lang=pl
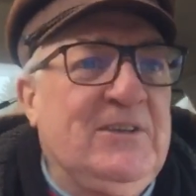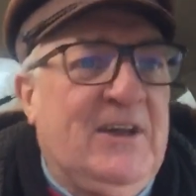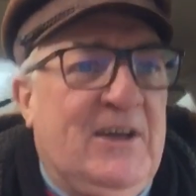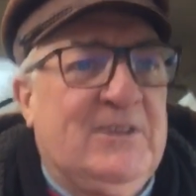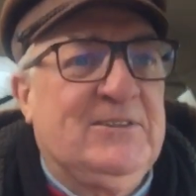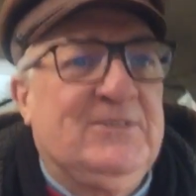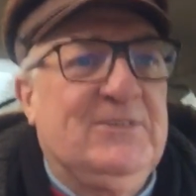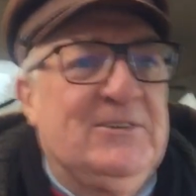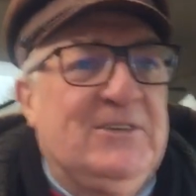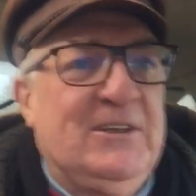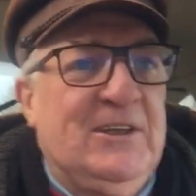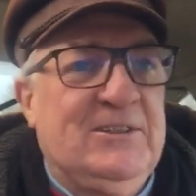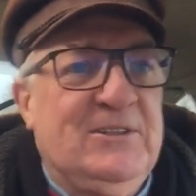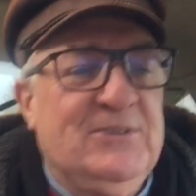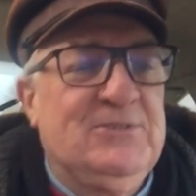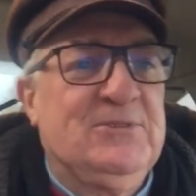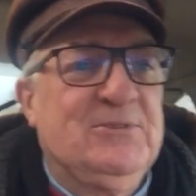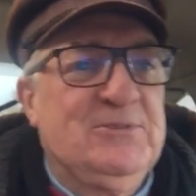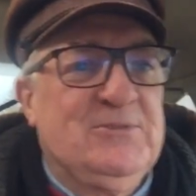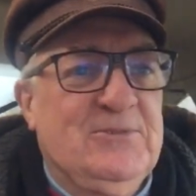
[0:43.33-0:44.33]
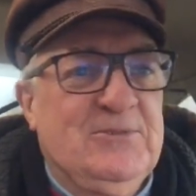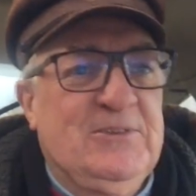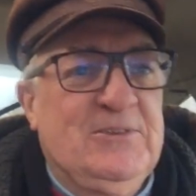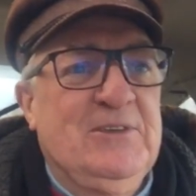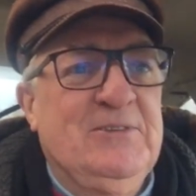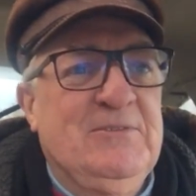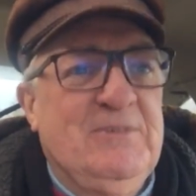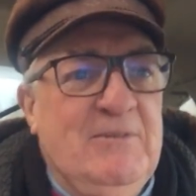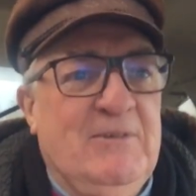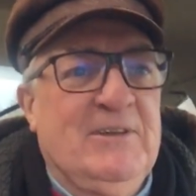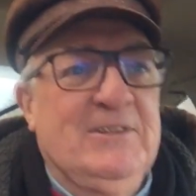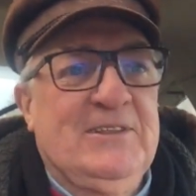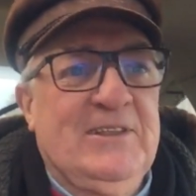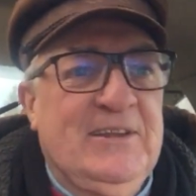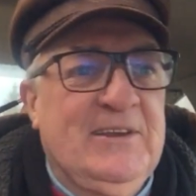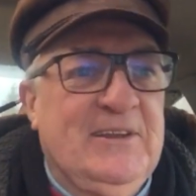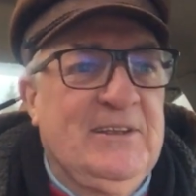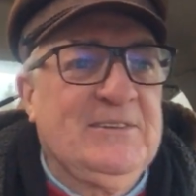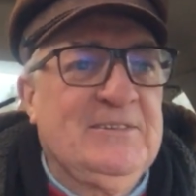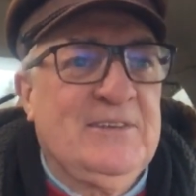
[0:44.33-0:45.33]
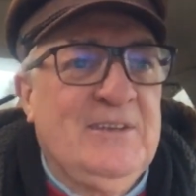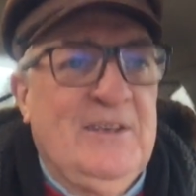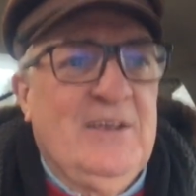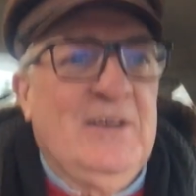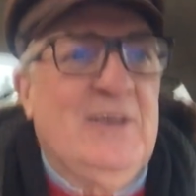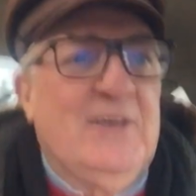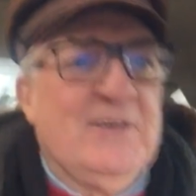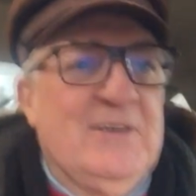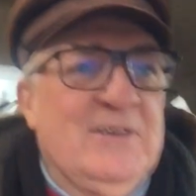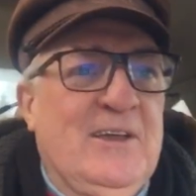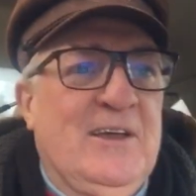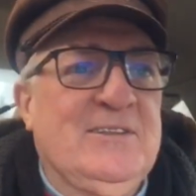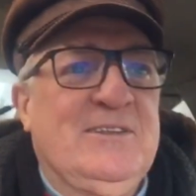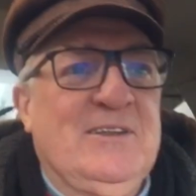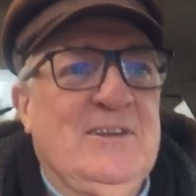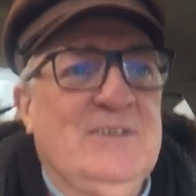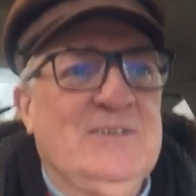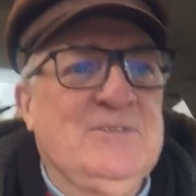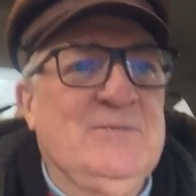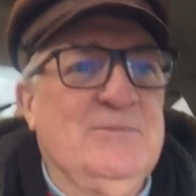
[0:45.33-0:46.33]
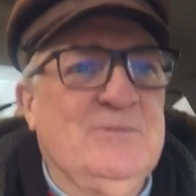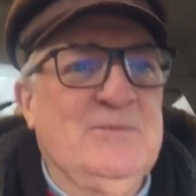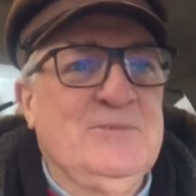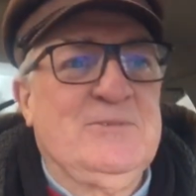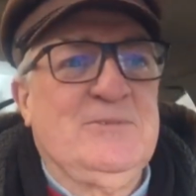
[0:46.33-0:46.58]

jak to kiedyś oszukiwał, a teraz, a teraz,